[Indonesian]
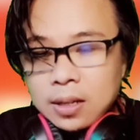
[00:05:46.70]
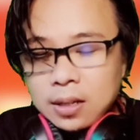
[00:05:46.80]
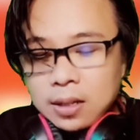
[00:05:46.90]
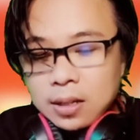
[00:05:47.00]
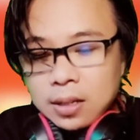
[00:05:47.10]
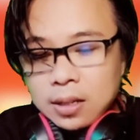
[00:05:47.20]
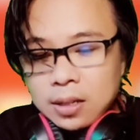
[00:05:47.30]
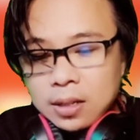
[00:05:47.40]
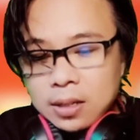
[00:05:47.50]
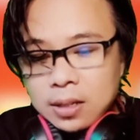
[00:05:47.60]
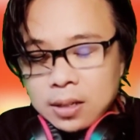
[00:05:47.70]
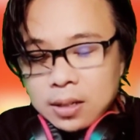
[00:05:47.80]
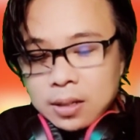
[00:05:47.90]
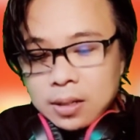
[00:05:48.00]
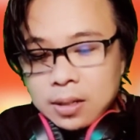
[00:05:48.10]
uh,
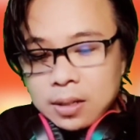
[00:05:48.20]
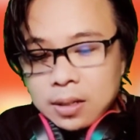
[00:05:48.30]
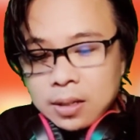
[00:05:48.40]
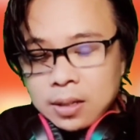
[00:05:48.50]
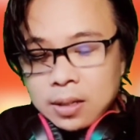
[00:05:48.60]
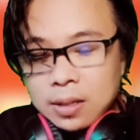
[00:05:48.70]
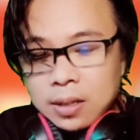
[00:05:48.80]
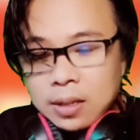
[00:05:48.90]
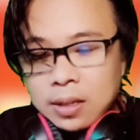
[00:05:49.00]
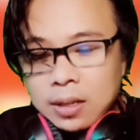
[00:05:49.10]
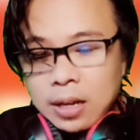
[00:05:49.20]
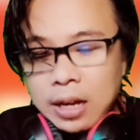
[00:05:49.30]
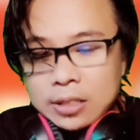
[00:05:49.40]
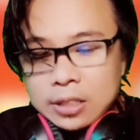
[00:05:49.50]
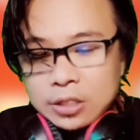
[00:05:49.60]

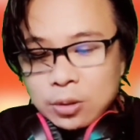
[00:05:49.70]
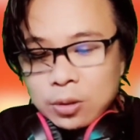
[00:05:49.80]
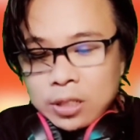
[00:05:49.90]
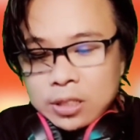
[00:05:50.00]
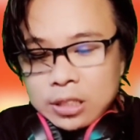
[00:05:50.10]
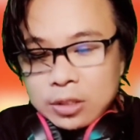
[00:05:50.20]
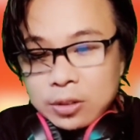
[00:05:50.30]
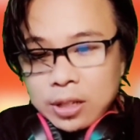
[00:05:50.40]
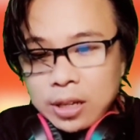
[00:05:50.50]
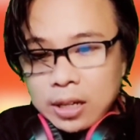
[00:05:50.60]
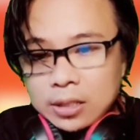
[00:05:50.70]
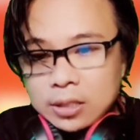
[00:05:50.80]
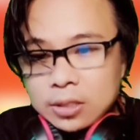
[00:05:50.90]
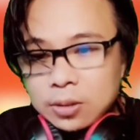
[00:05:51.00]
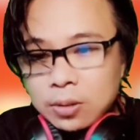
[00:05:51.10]
aksesoris gitu ya
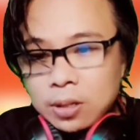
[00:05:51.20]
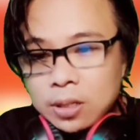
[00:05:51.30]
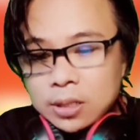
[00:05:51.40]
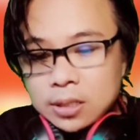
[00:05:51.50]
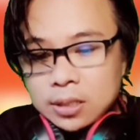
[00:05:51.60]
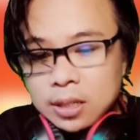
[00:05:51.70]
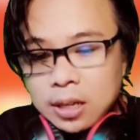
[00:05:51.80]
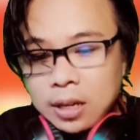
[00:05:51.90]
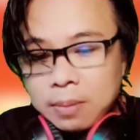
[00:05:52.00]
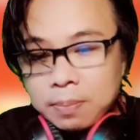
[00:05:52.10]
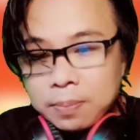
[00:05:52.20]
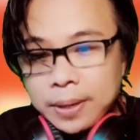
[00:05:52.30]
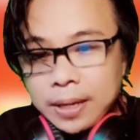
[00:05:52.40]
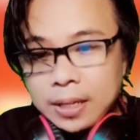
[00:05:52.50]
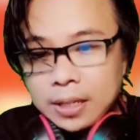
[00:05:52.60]
aksesoris
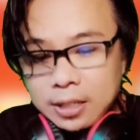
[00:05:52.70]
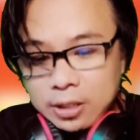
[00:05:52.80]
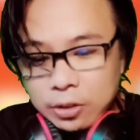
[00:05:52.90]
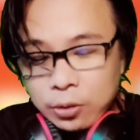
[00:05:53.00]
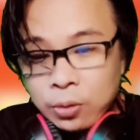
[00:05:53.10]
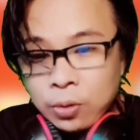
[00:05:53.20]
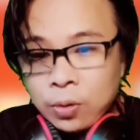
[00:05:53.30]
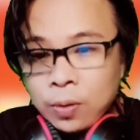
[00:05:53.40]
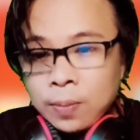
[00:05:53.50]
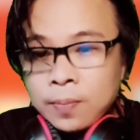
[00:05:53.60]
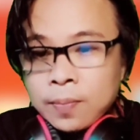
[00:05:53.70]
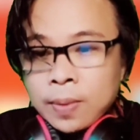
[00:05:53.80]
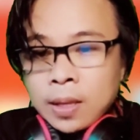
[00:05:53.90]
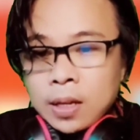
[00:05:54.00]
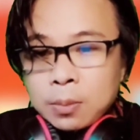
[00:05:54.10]
HP itu
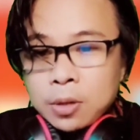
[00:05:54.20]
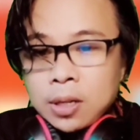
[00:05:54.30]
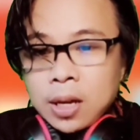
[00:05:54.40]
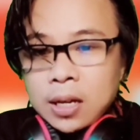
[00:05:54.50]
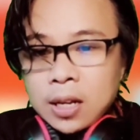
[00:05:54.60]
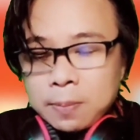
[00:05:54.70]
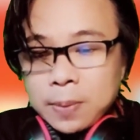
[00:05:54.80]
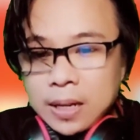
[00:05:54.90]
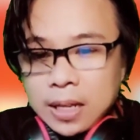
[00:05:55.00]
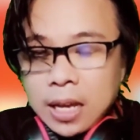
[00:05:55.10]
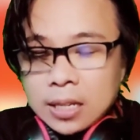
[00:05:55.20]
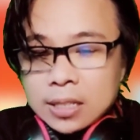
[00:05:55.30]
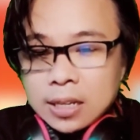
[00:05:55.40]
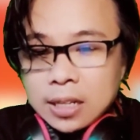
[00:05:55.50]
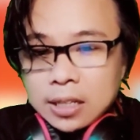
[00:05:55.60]
kemudian kalian pilih
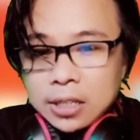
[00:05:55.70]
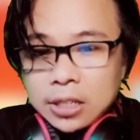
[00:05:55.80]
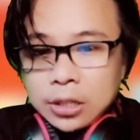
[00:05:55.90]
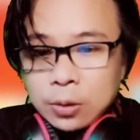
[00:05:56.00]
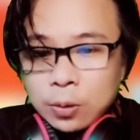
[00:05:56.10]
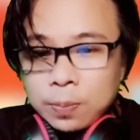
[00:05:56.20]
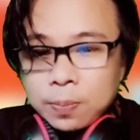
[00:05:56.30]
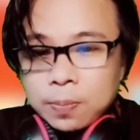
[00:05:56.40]
aja nanti di grup